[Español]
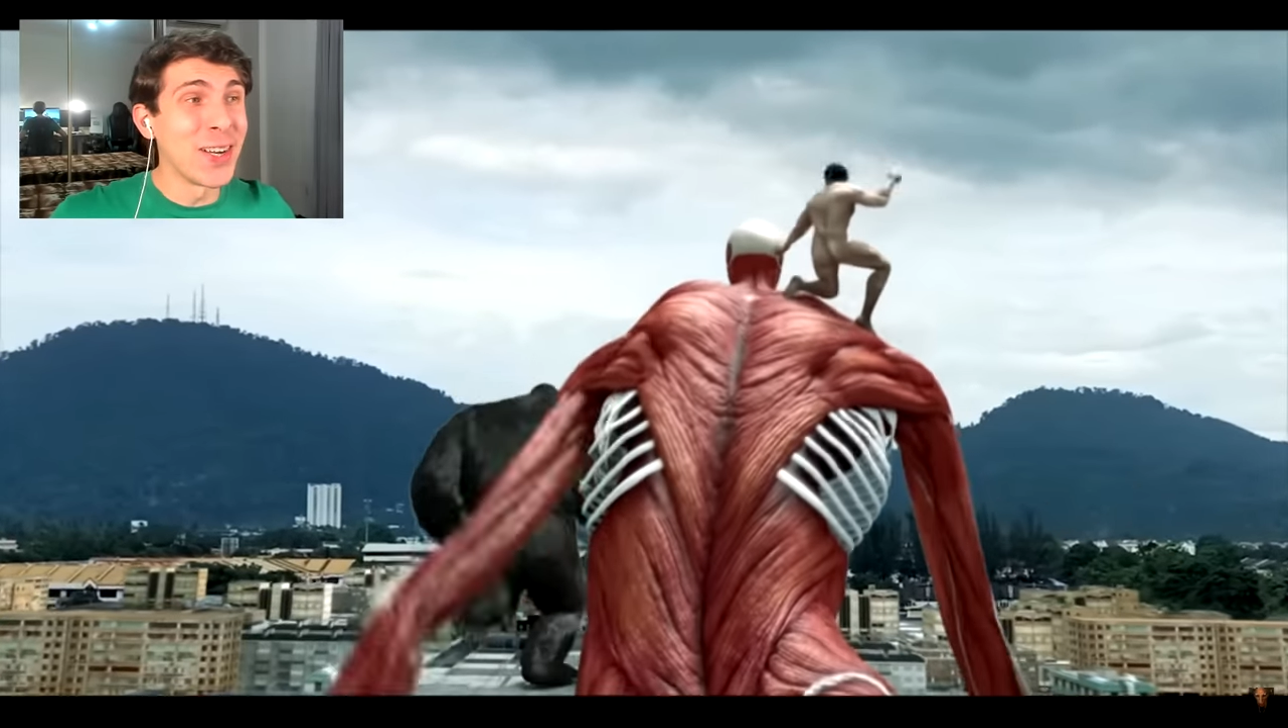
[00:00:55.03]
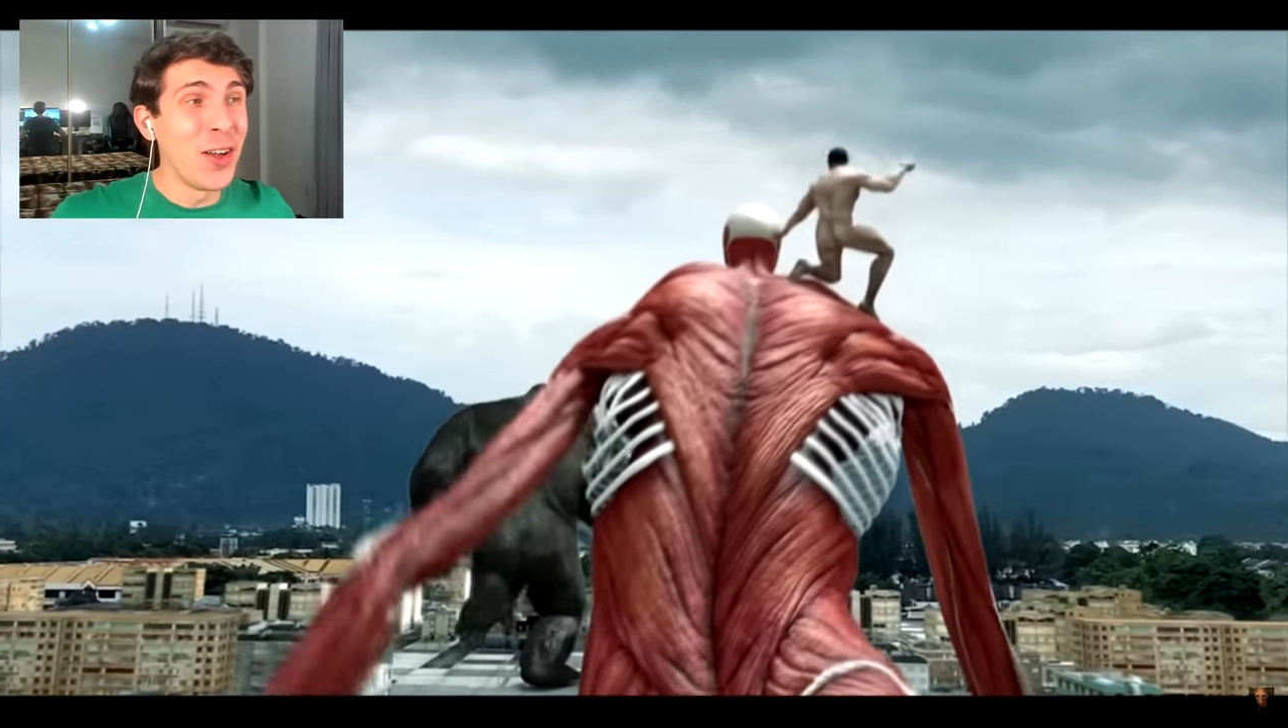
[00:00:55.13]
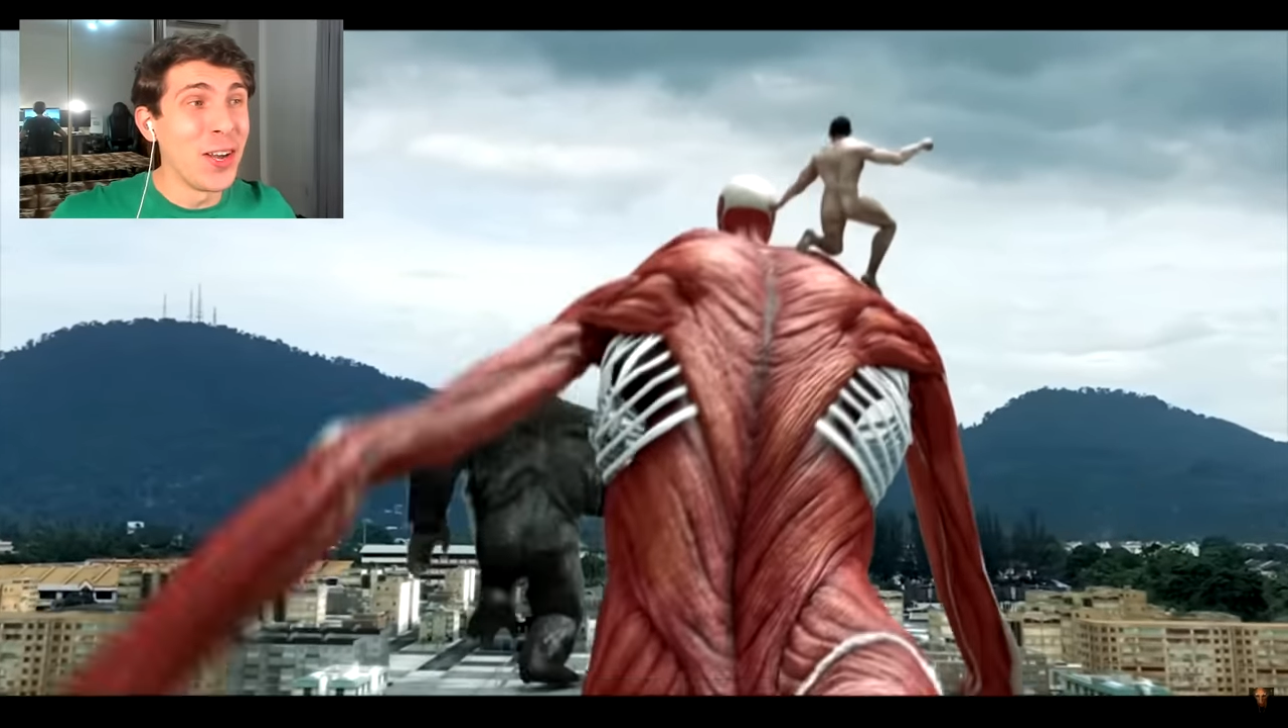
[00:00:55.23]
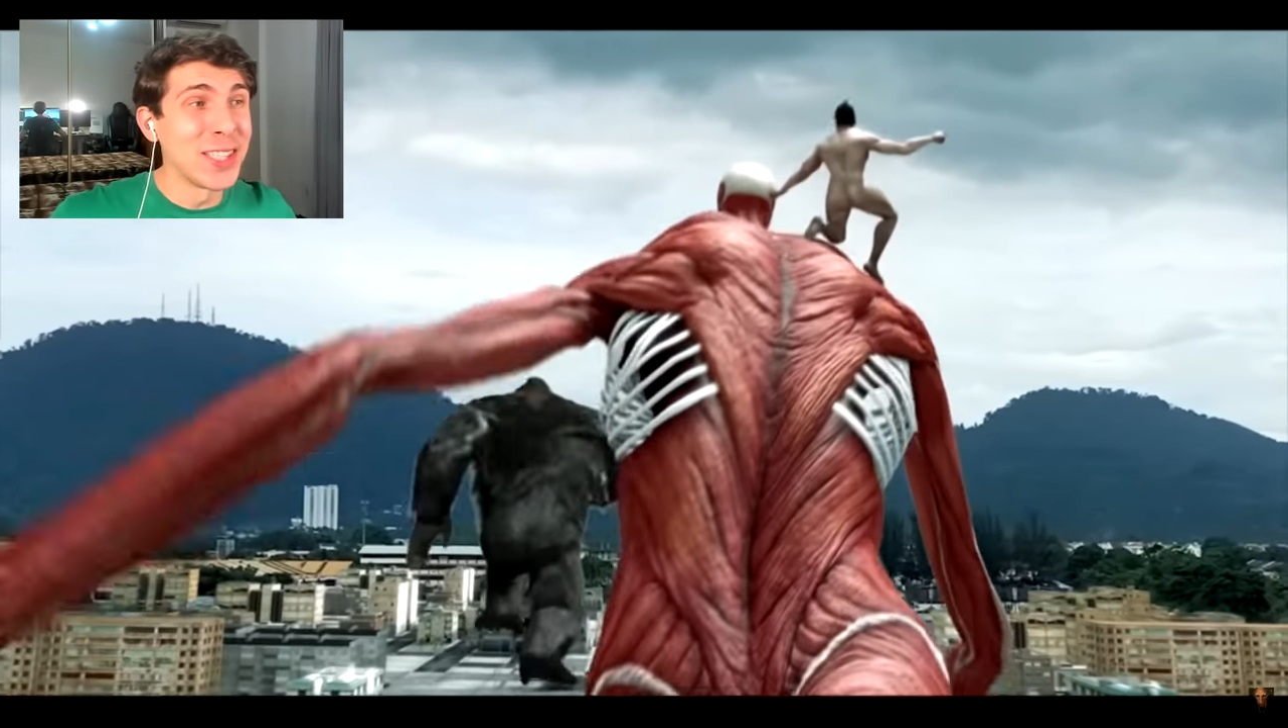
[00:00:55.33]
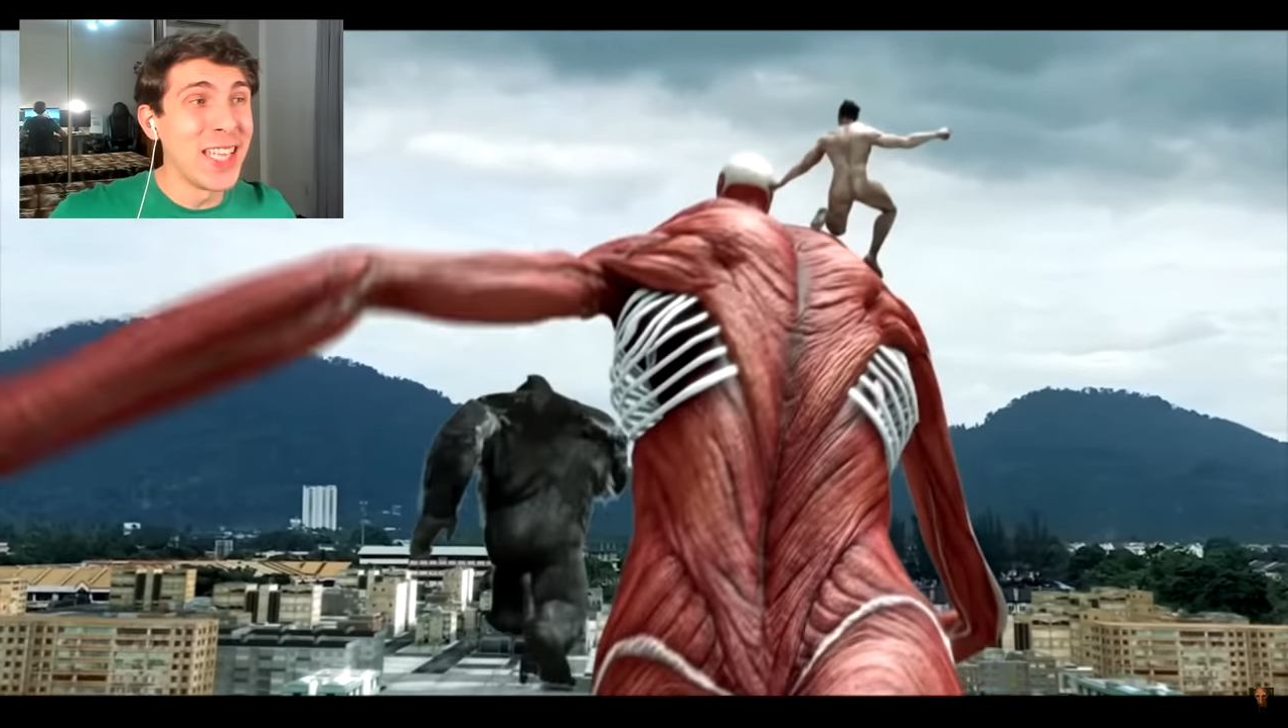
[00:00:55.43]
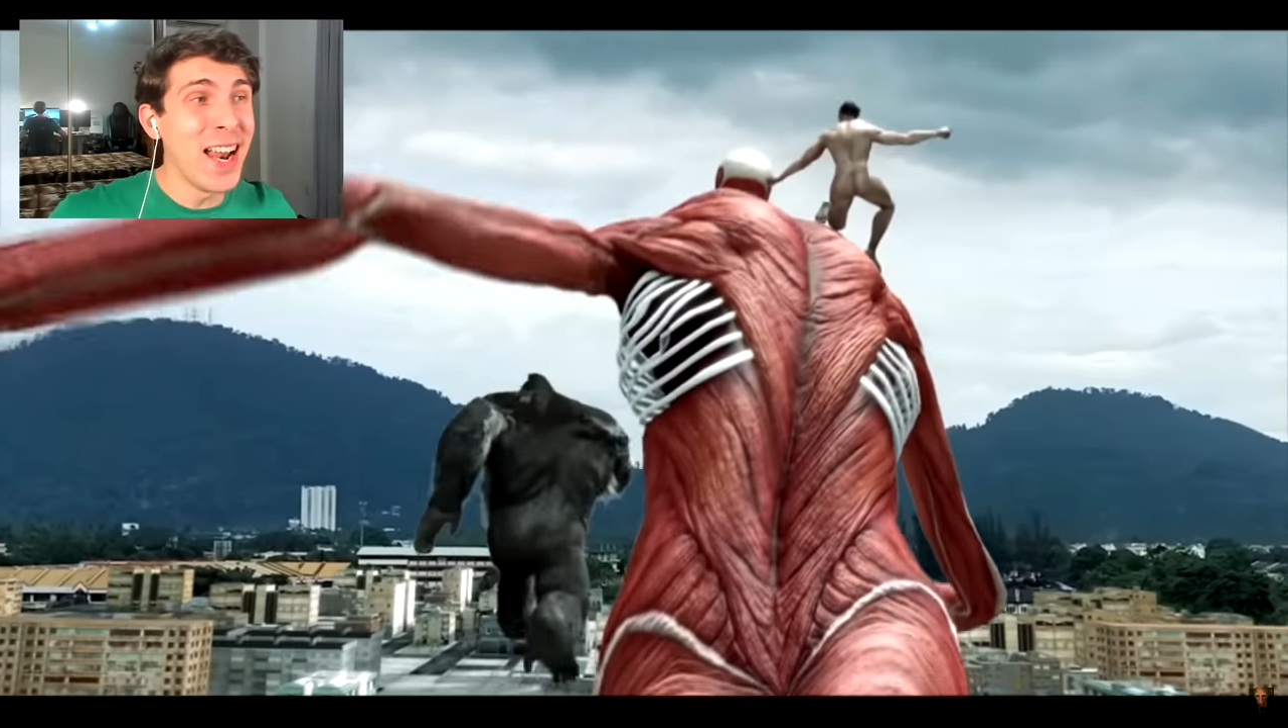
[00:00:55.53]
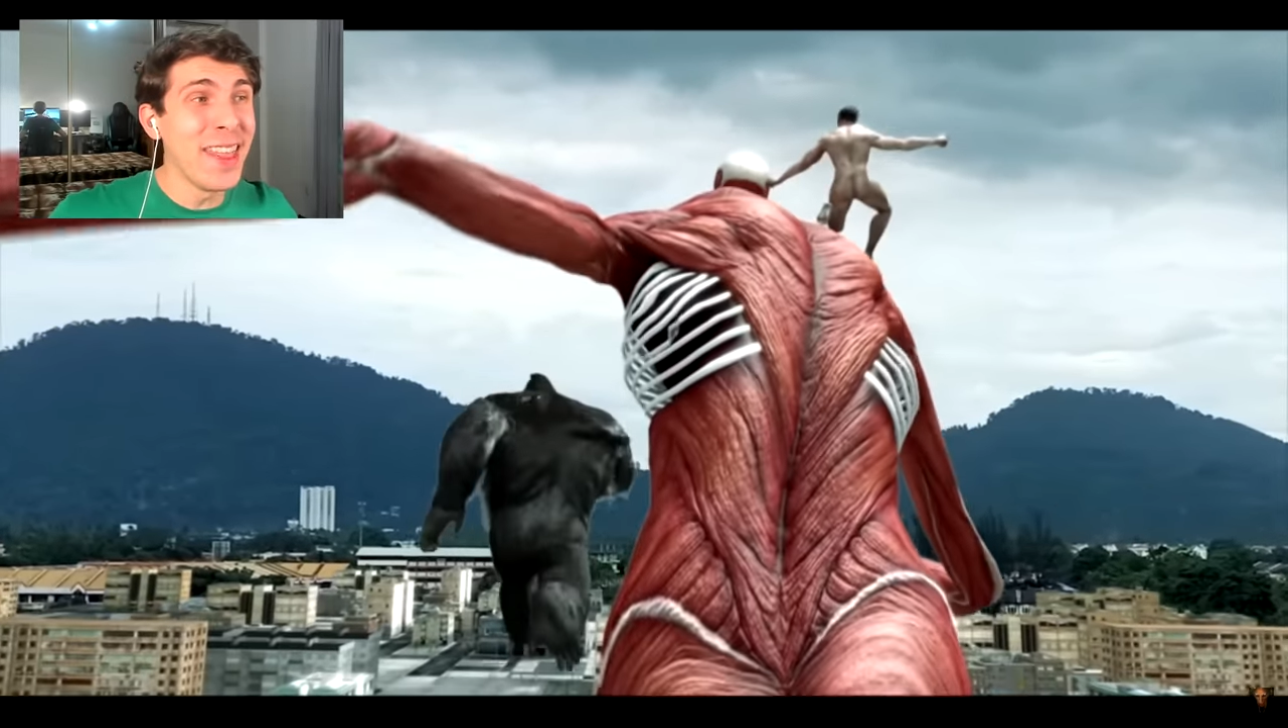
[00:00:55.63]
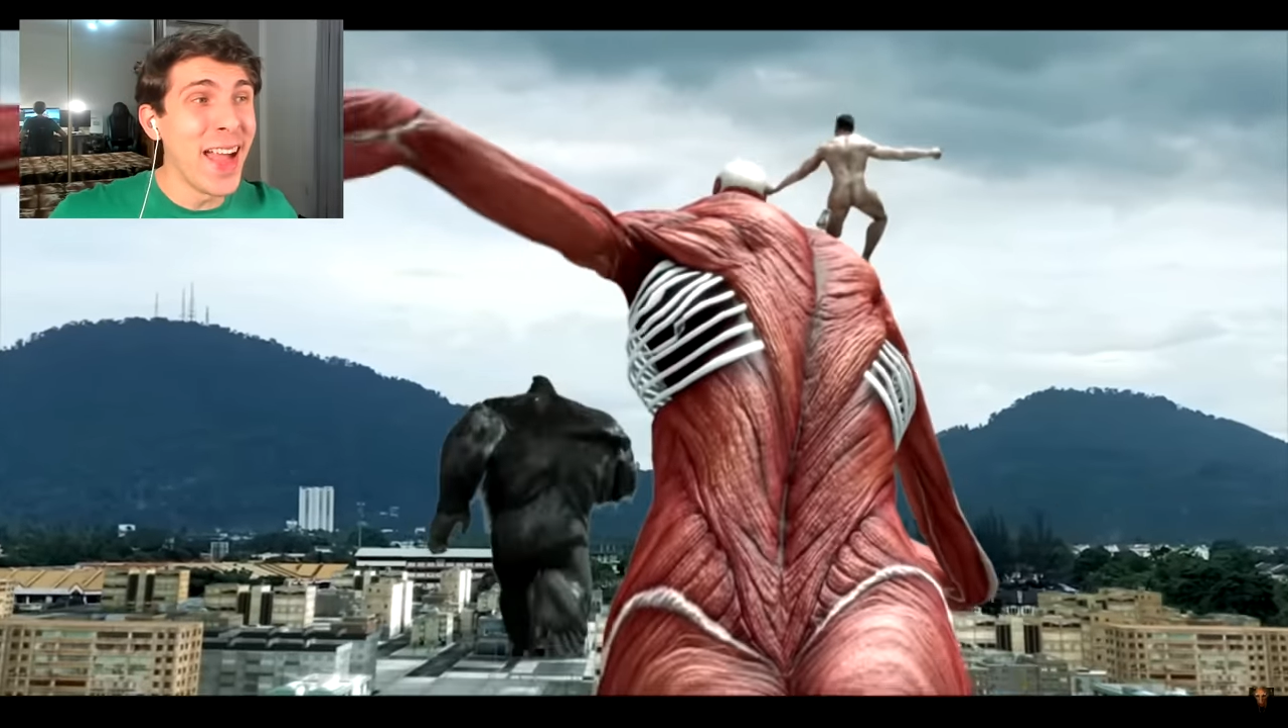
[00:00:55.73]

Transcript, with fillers: colosal de